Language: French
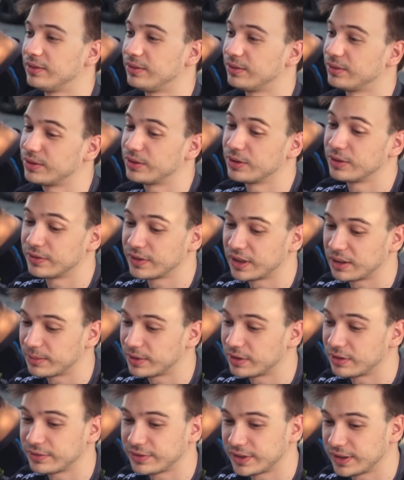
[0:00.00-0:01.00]
Donc euh,
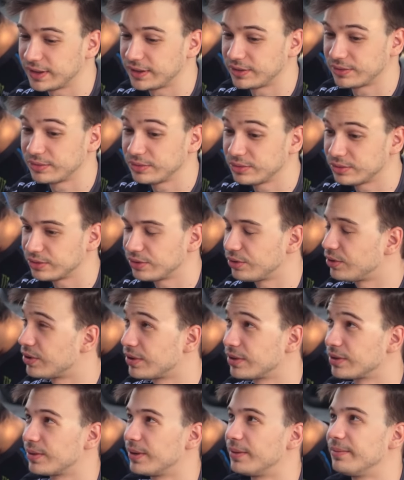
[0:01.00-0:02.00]
vraiment, enfin, ils ont eu aucune
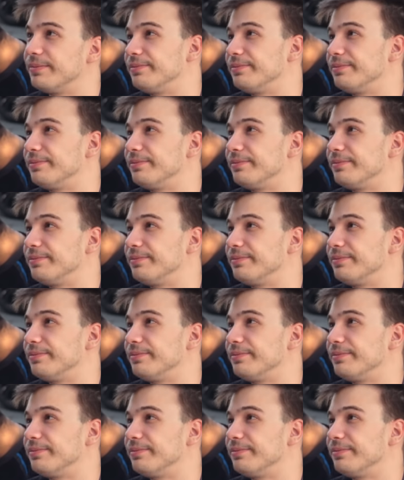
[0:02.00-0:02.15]
chance.